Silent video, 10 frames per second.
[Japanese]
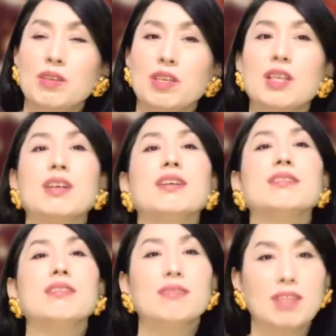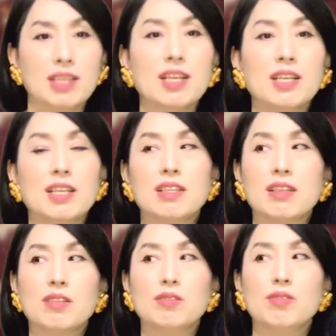いけなかったのかななん
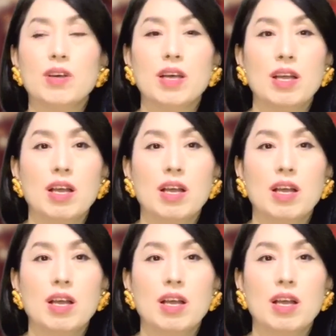ていうのは